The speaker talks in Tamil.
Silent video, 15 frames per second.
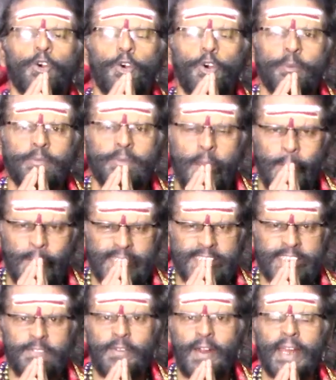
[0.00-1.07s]
ஓம்
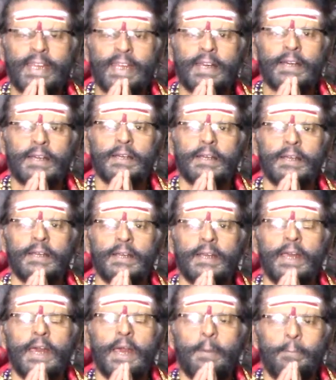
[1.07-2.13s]
நமச்சிவாய
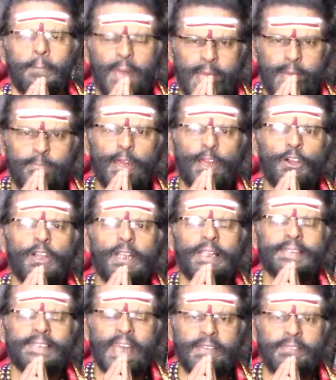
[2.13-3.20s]
மேன்மைகொள்
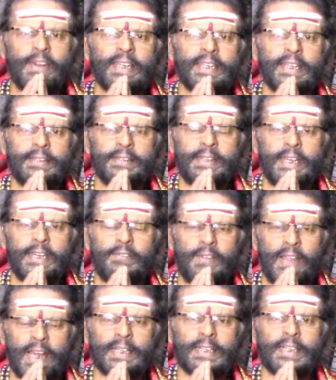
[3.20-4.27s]
சைவ நீதி
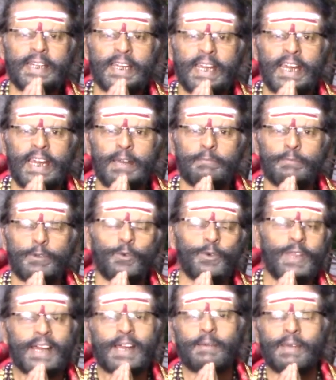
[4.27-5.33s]
விளங்குக
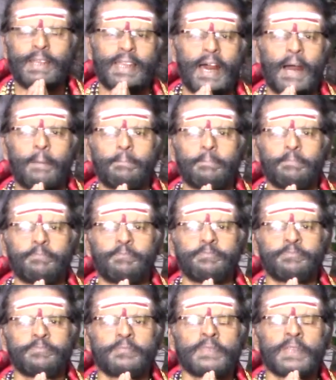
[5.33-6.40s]
உலகமெல்லாம்
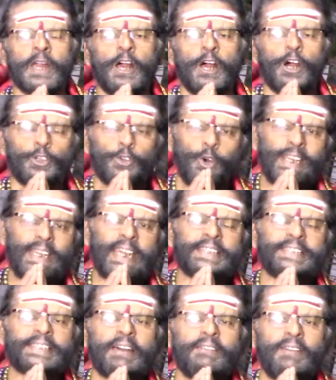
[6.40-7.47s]

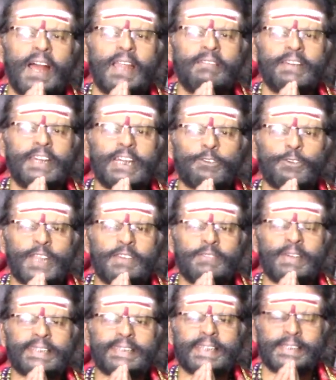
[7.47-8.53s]
நோயற்ற வாழ்வே
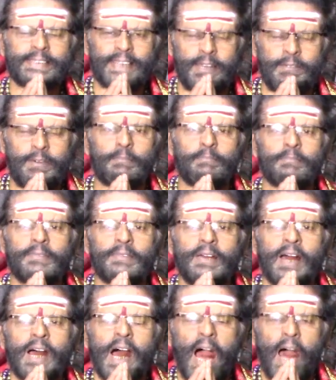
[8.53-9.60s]
குறைவற்ற செல்வம்
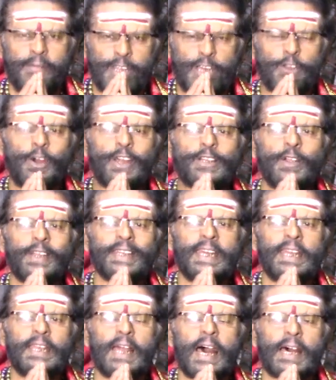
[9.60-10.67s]
அந்த நோய் நொழி
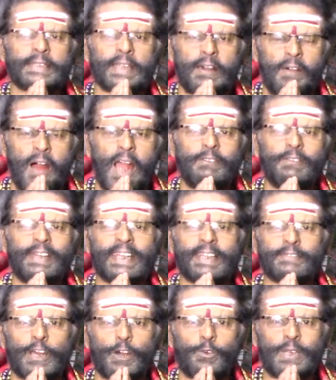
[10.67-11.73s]
இல்லாத வாழ்வு
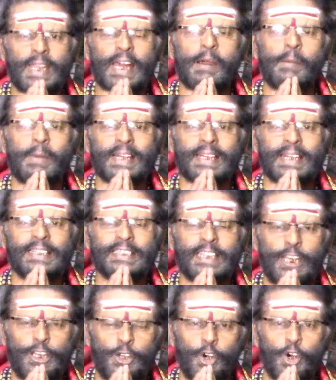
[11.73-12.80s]
இந்த உலக மக்கள்
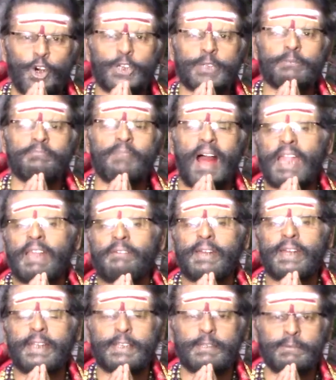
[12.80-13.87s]
எல்லோரும் வாழ
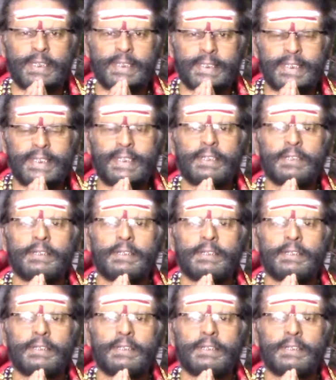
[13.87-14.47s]
வேண்டும் என்று